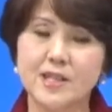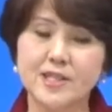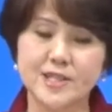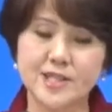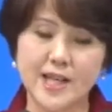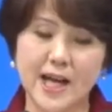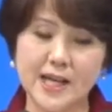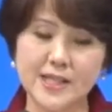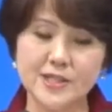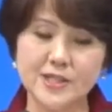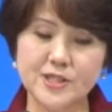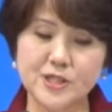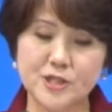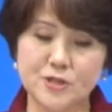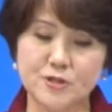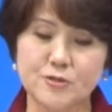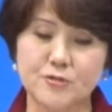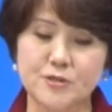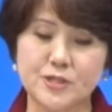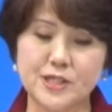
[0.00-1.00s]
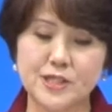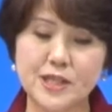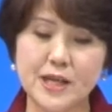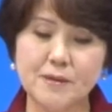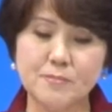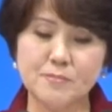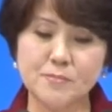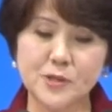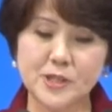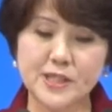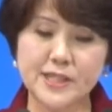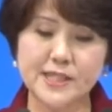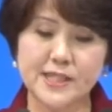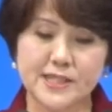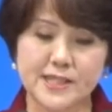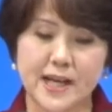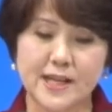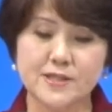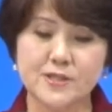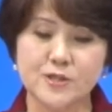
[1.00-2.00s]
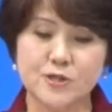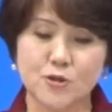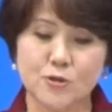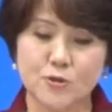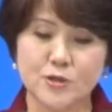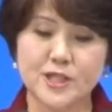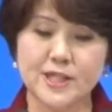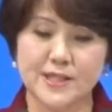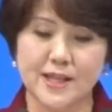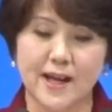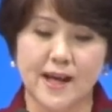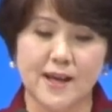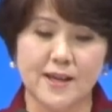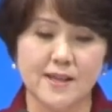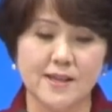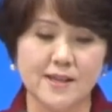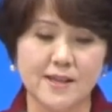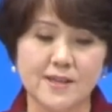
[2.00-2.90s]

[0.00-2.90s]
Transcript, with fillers: 32年ぶりに誕生した